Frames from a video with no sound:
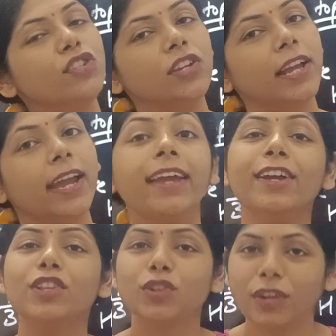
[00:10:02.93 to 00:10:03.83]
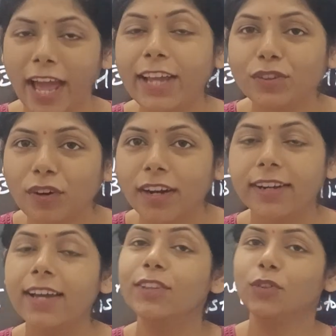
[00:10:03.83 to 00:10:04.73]
अच्छी लगे तो लाइक तो
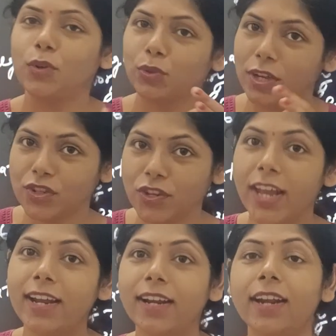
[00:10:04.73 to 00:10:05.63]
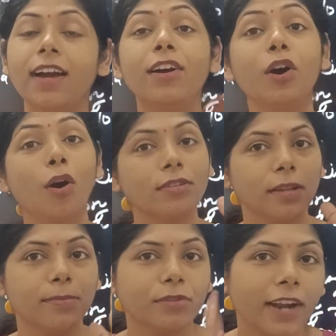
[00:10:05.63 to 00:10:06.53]
करना दोस्तों शेयर करना और
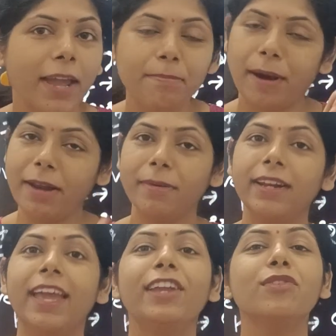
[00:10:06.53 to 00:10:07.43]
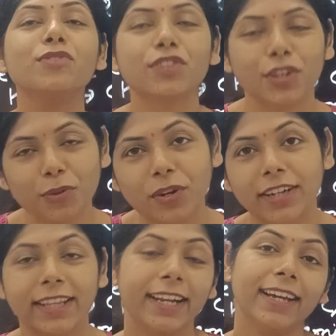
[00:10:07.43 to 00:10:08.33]
सब्सक्राइब बार बार कह रही हूँ ज़रूर
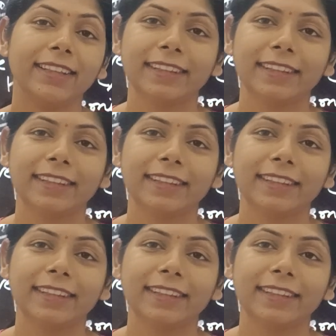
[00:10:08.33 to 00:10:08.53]
कर देना